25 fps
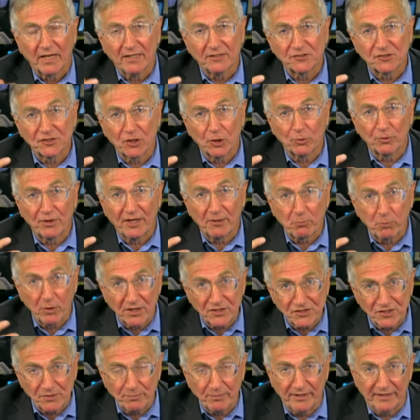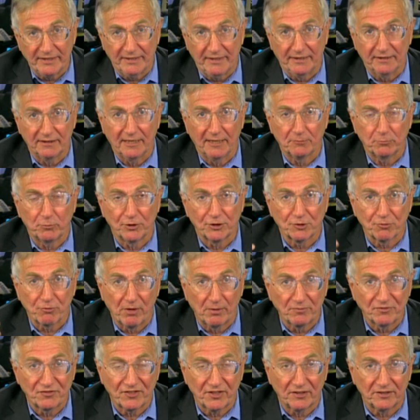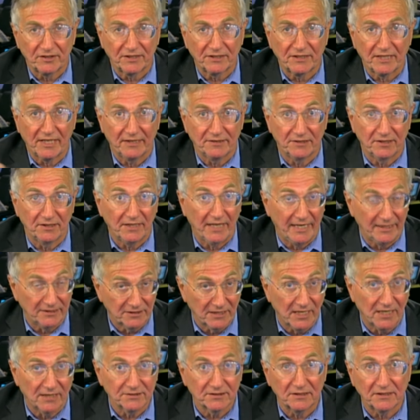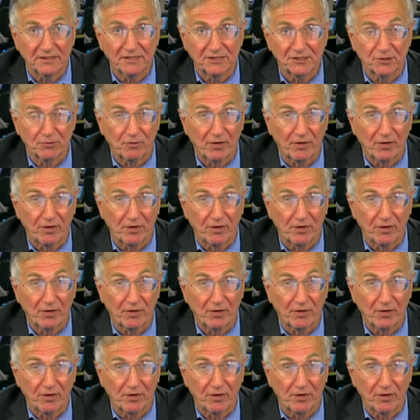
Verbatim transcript: Den Blog-Eintrag des Journalisten Seymour Hirsch nahm